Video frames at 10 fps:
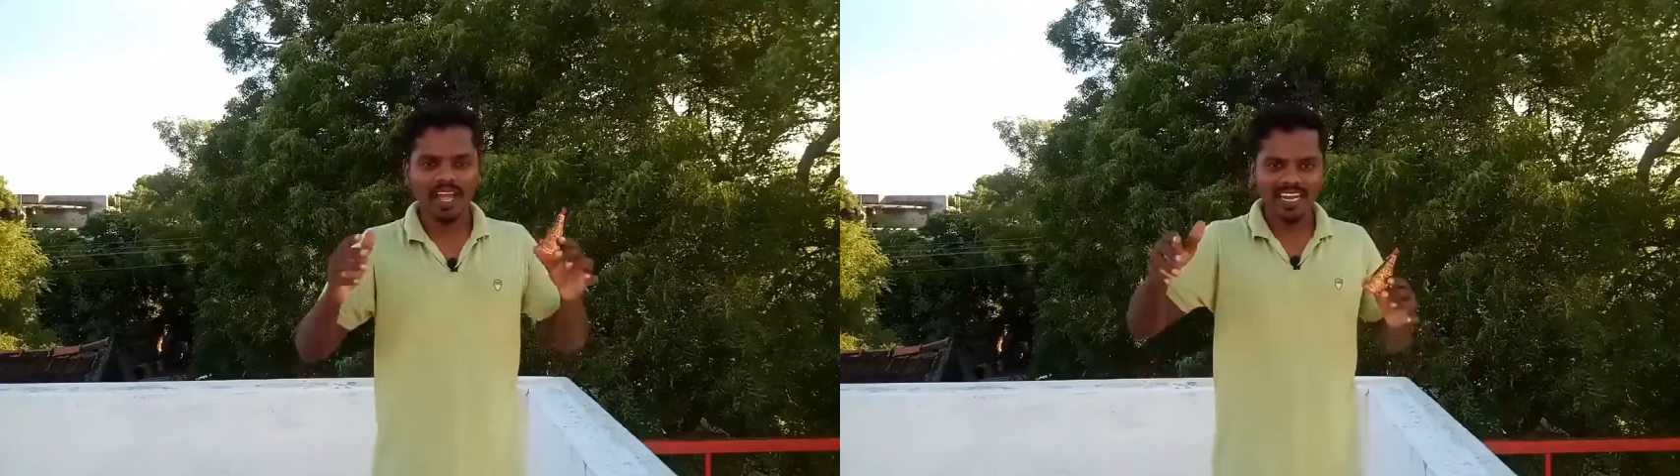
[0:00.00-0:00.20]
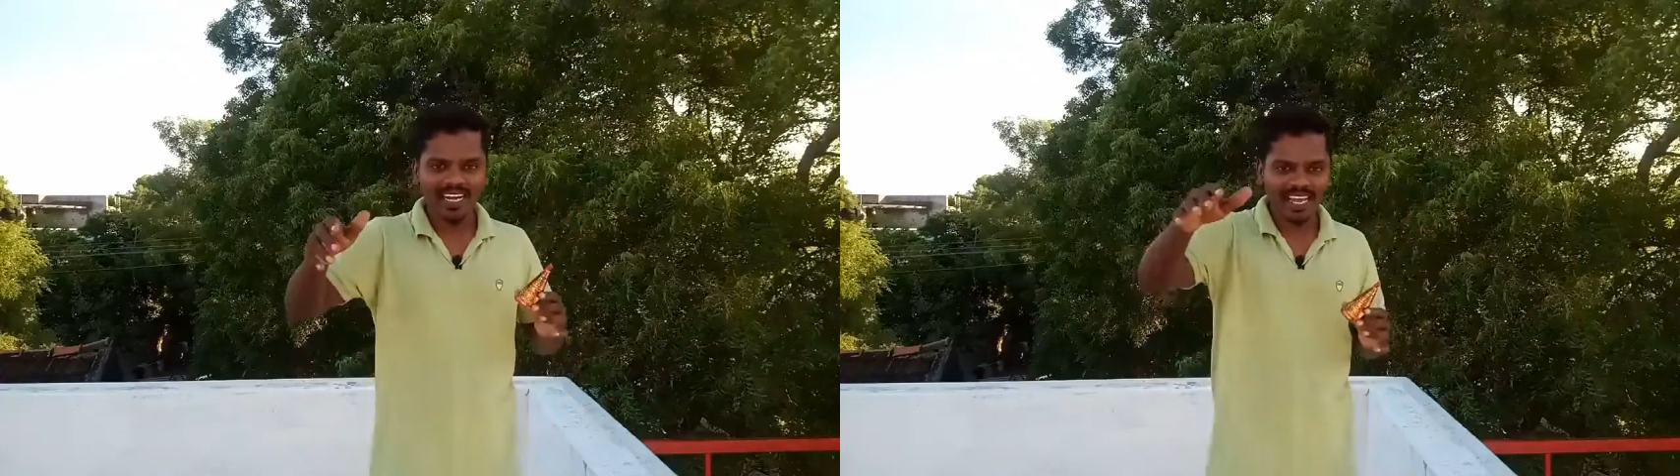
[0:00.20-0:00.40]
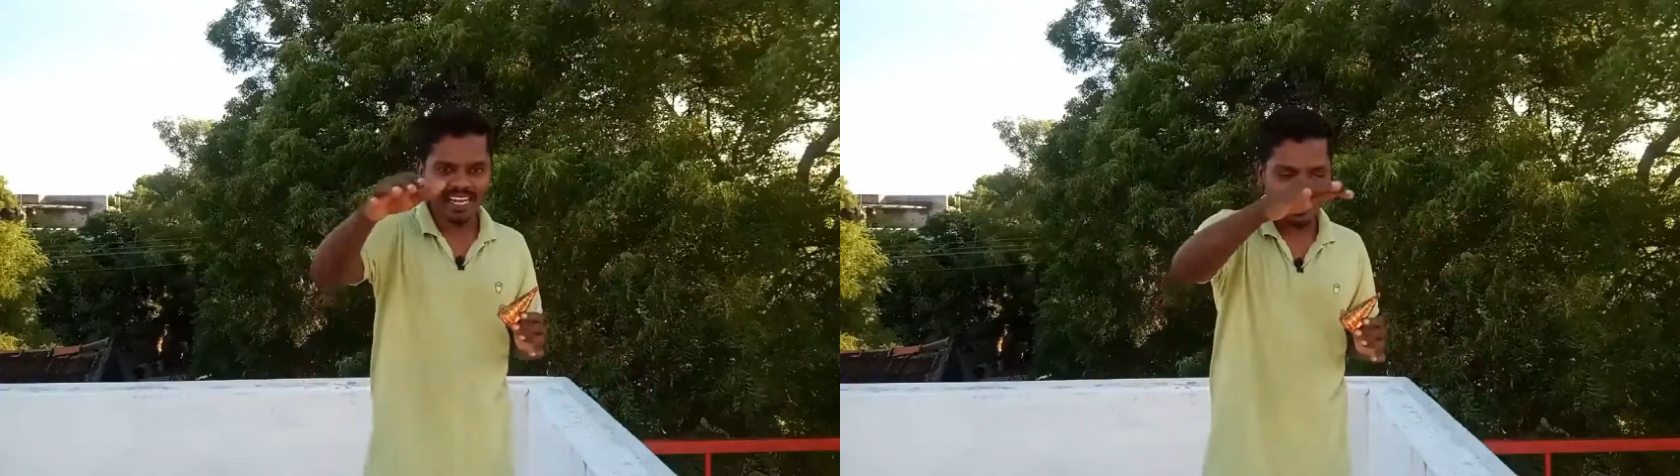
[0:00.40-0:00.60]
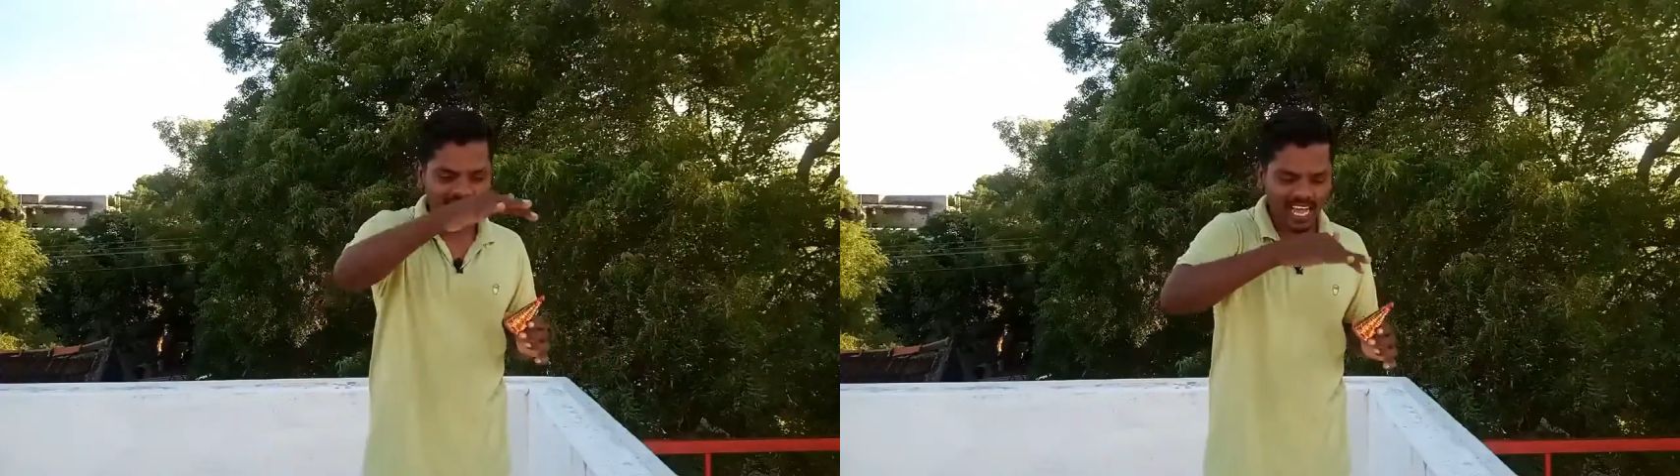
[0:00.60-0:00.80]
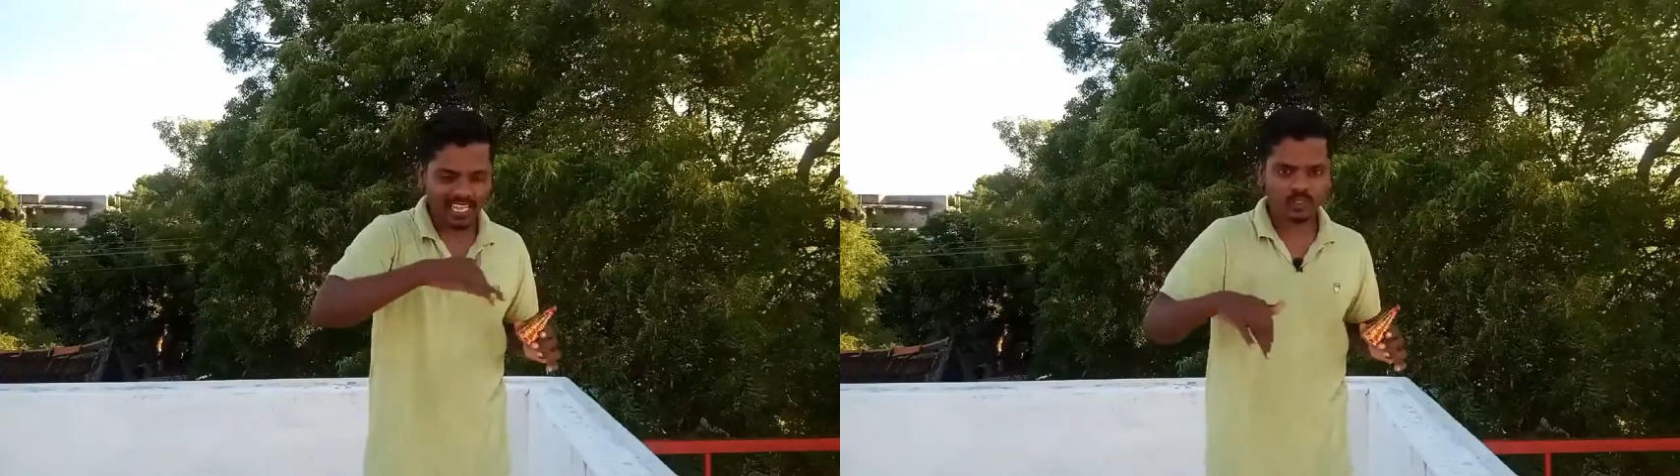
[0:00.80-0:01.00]
பைக் டயர்
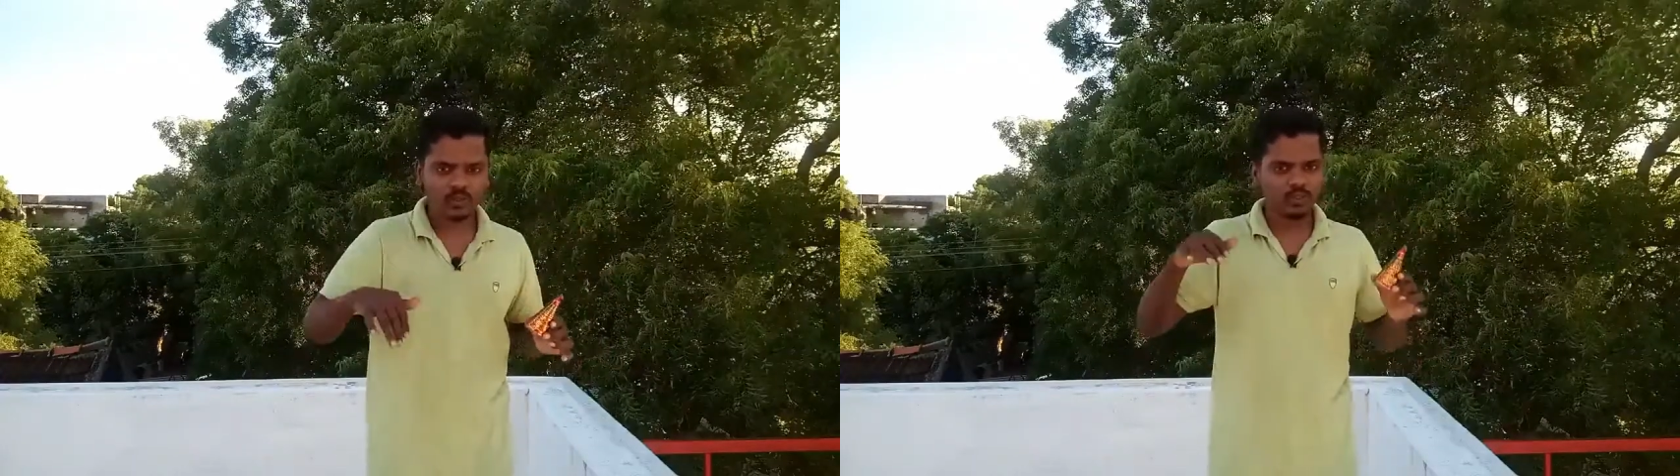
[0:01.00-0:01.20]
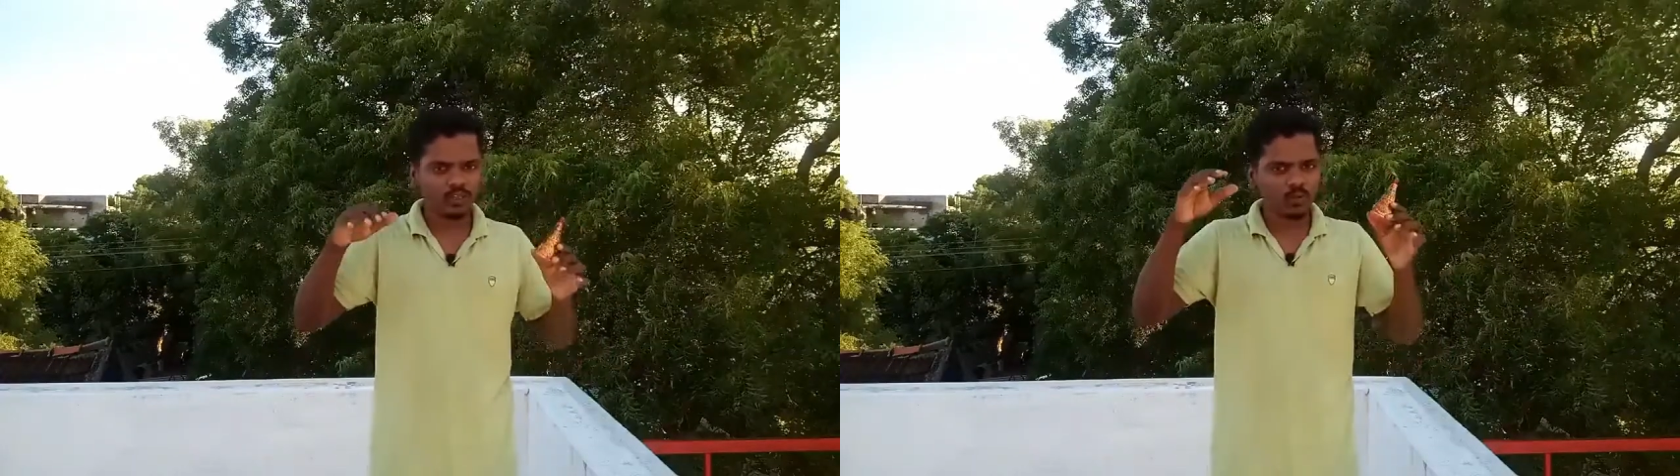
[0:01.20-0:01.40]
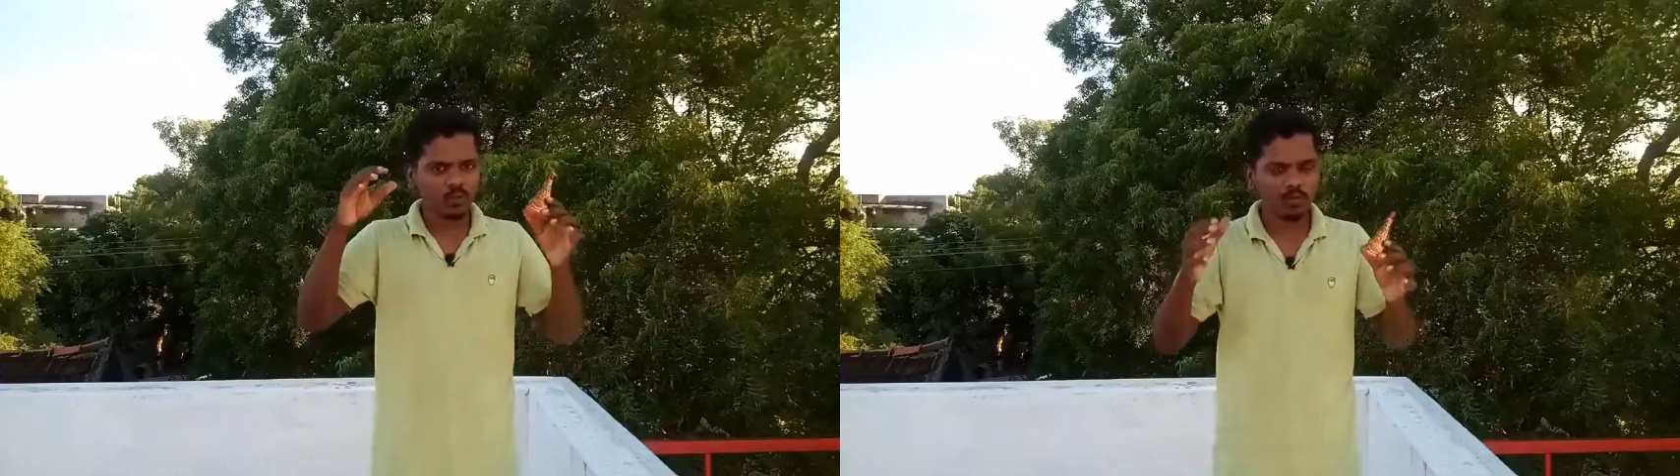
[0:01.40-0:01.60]
எடுத்து அதை சுற்றி